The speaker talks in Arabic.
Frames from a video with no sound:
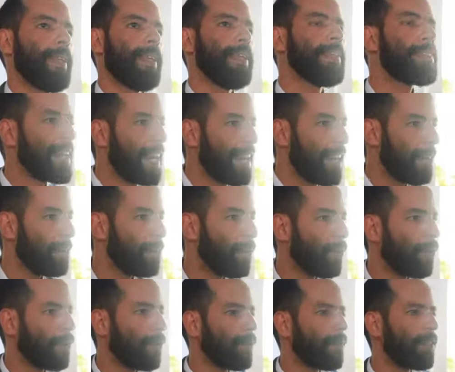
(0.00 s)

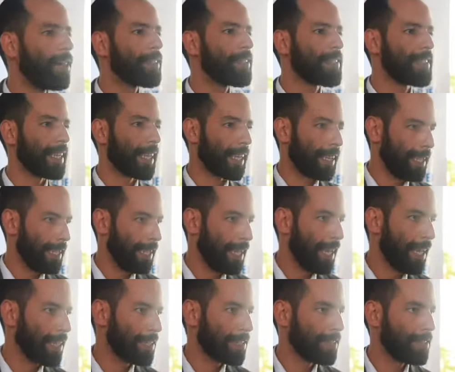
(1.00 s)
يتعلموا
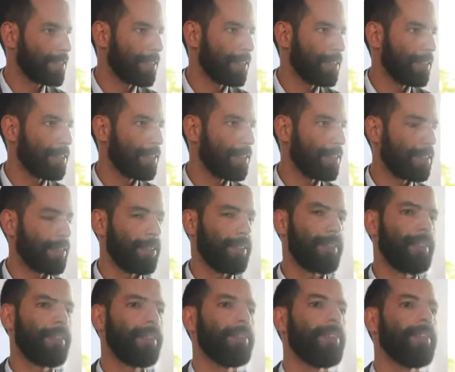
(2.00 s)
التقنيات
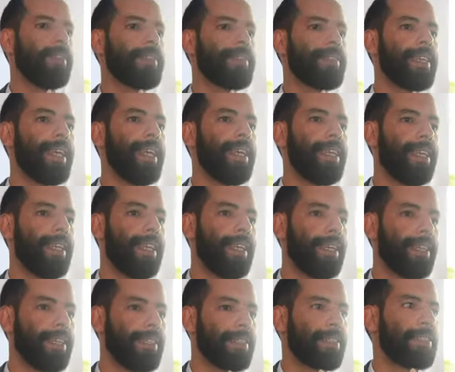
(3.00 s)
آه، تحليل
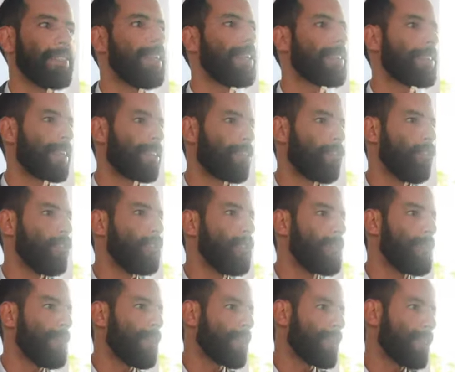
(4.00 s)
السياسات
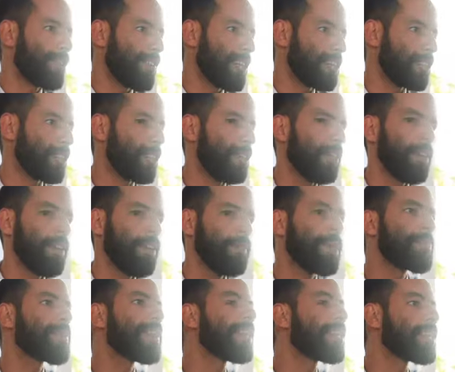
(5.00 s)
العموميه وكيفاش
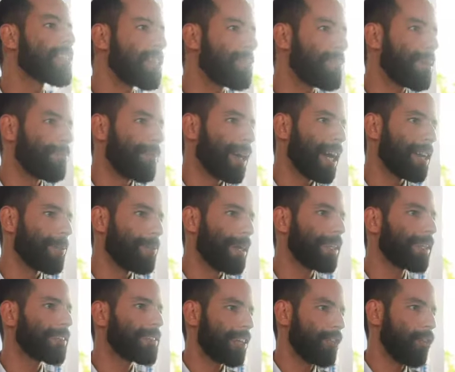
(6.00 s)
ممكن كشباب مغاربه
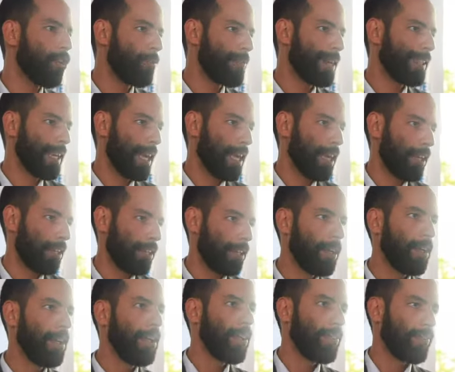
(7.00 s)
نقترحوا بدائل
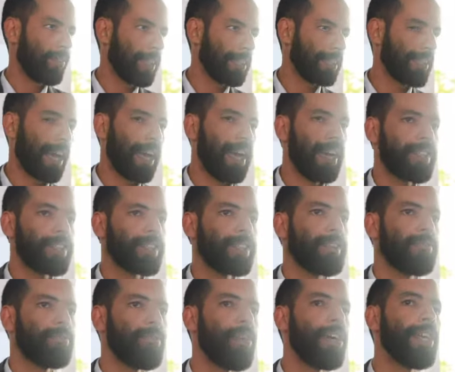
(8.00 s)
في قطاعات
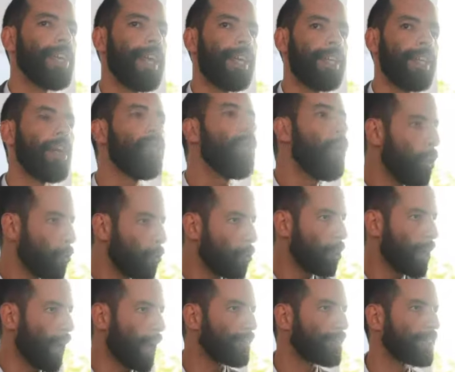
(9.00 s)
معينه
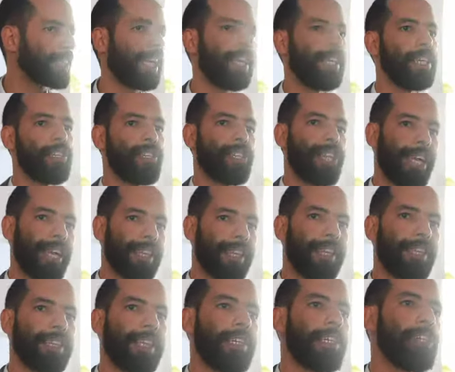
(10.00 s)
وحلول افضل الاشكالات
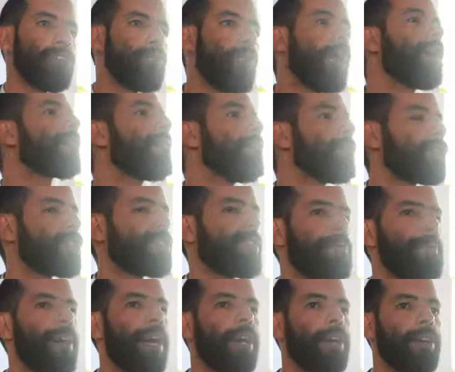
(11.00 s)
اللي كنعيشوها
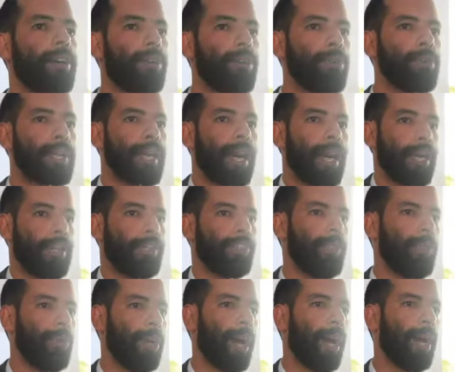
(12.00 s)
كمجتمع
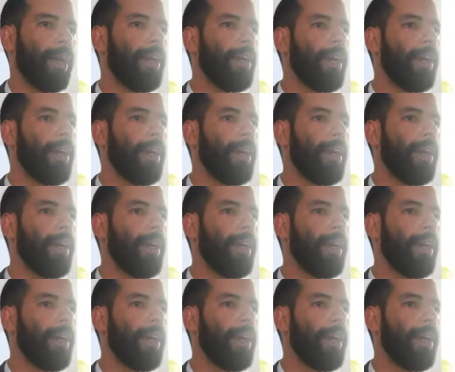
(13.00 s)
وكدوله